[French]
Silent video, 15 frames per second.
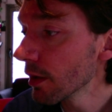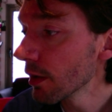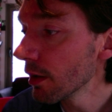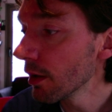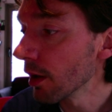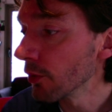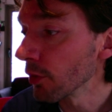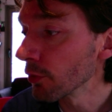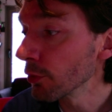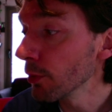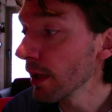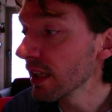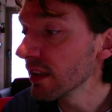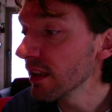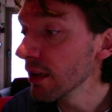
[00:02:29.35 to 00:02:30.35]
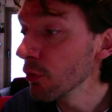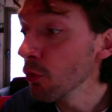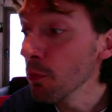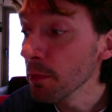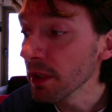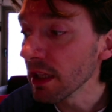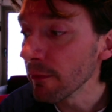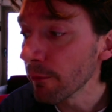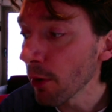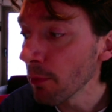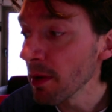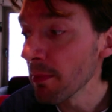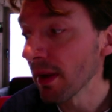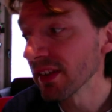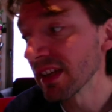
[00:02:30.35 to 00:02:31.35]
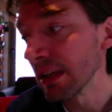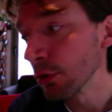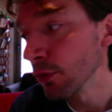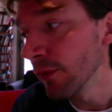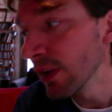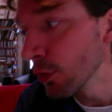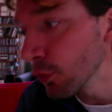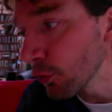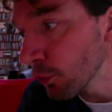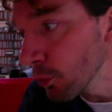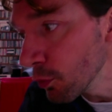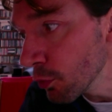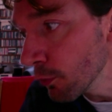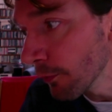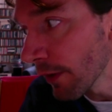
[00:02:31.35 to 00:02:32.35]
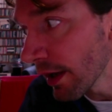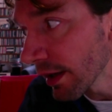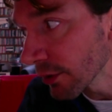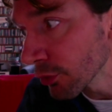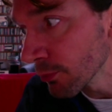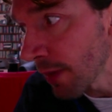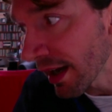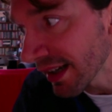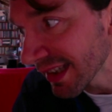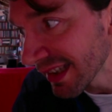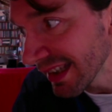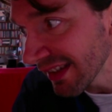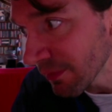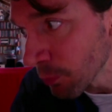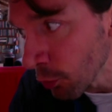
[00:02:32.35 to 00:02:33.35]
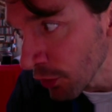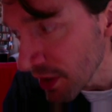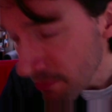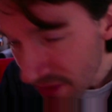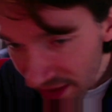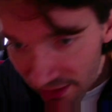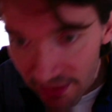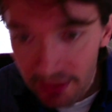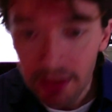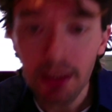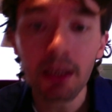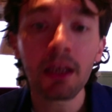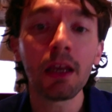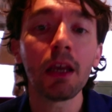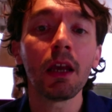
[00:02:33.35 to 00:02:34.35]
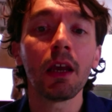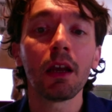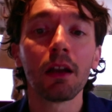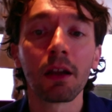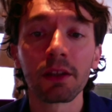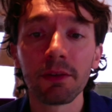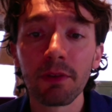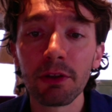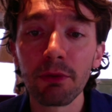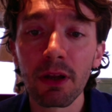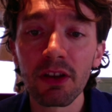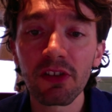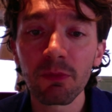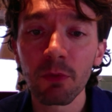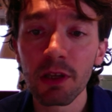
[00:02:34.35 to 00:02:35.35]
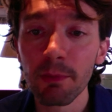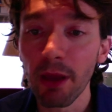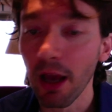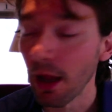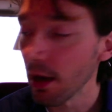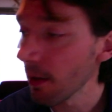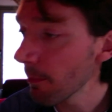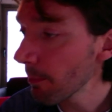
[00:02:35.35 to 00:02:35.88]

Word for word: L'un d'entre eux a quitté le groupe qu'il formait parce qu'il trouvait que sous couvert de marxisme on imitait l'individualisme libéral.